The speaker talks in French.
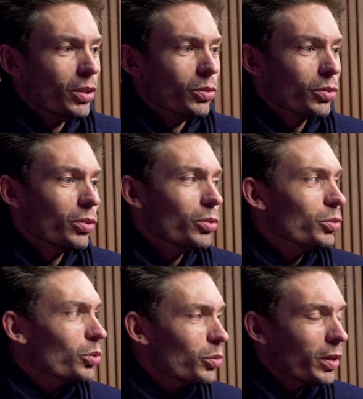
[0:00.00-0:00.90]
Donc euh, le
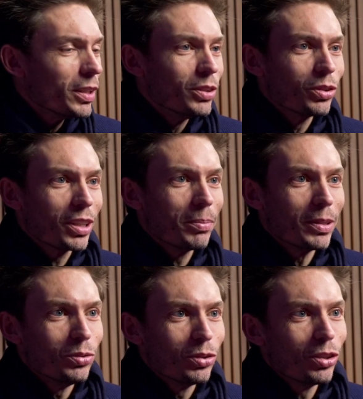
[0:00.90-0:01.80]
tournoi, il se crée
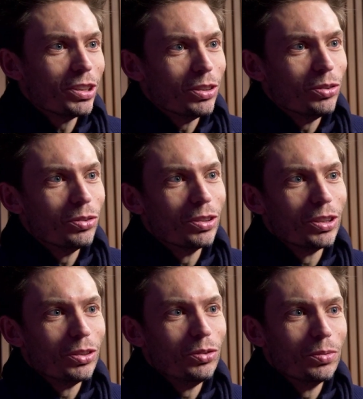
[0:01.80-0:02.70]
pas tout seul. J'ai dû euh,
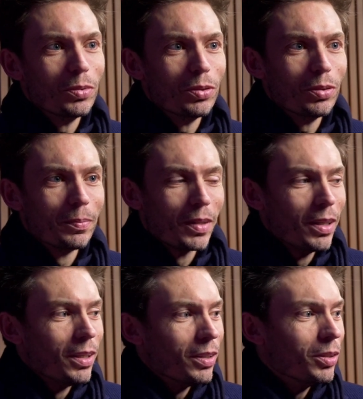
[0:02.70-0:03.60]
j'ai dû me
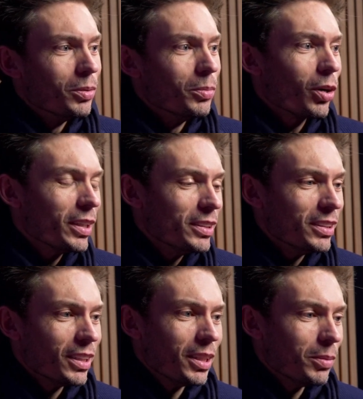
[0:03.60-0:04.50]

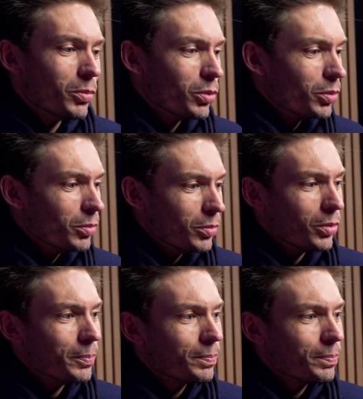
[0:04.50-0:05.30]
m'organiser, me,